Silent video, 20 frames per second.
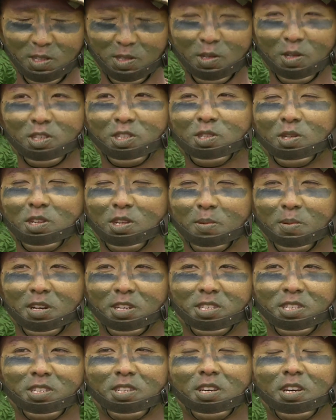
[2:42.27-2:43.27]
と一緒にい
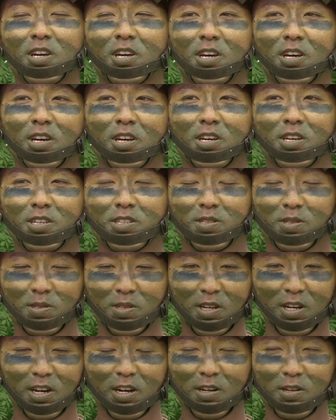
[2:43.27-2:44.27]
ますそ
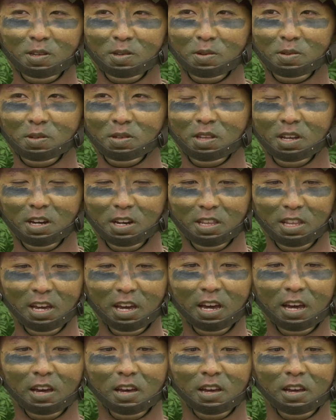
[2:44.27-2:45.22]
んな環境の中で